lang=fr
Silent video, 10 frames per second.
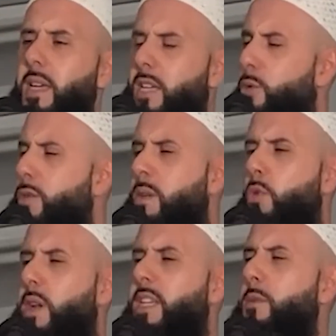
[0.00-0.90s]

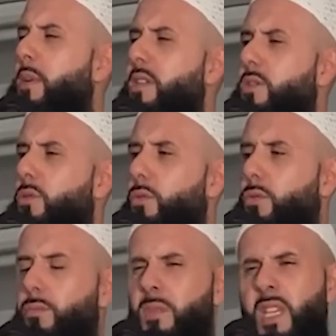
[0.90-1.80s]
excusez-moi
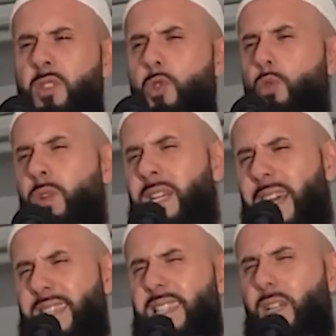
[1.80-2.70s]
l'expression, mais qui se sont
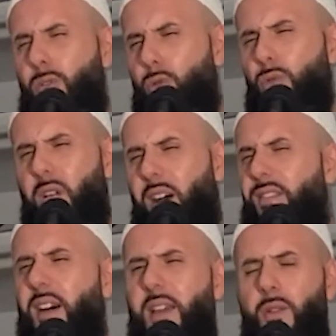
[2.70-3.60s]
cassés le dos au
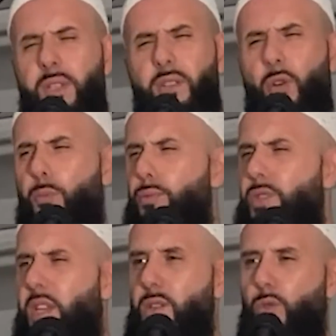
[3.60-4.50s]
travail, en étant en
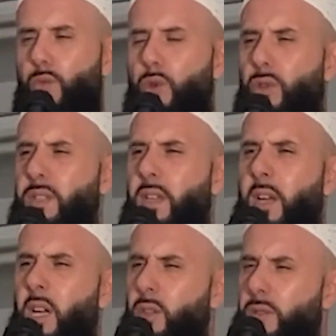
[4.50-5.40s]
plus très souvent dans des,
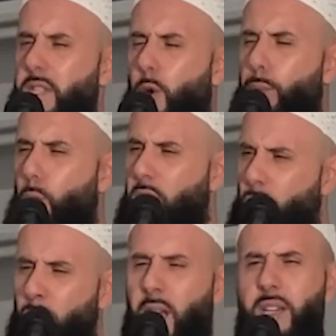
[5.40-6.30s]
dans des emplois
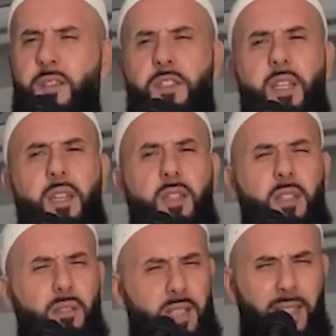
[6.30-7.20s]
non qualifiés,
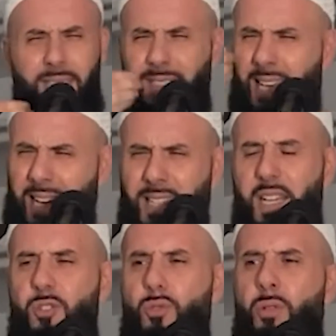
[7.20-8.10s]
ça a été très
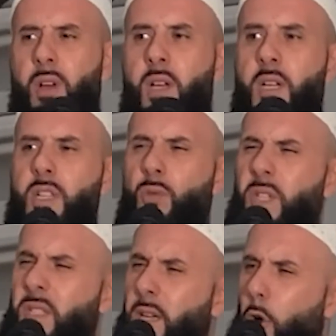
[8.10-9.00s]
très dur. Ils ont
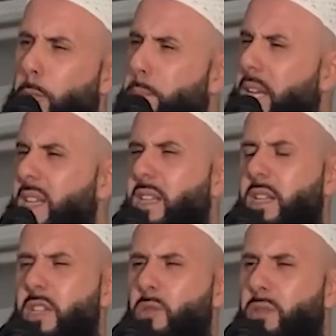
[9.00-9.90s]
quitté leur
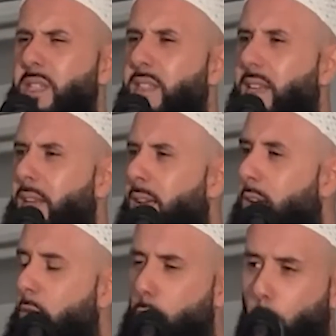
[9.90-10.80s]
pays, ils ont quitté
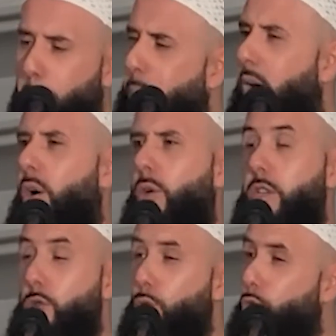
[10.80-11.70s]
leurs parents,
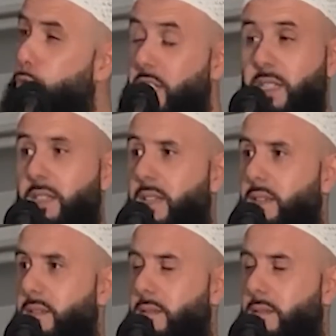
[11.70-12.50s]
ils ont tout quitté.